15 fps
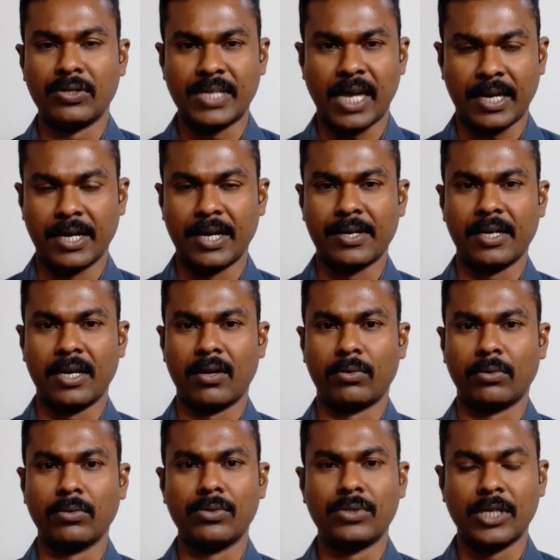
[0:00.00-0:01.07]
సెక్రటరీ
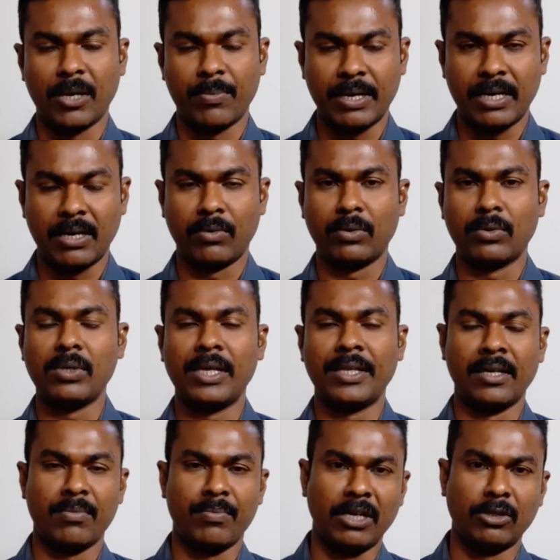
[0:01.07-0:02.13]
ఎవరు చైర్మన్ ఎవరు
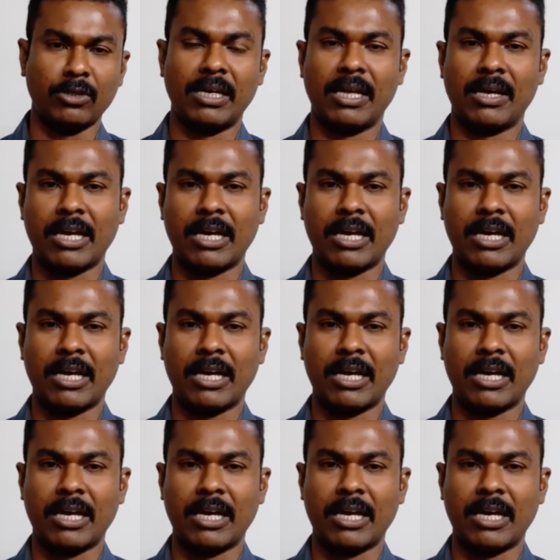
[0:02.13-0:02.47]
లేదంటే మీతో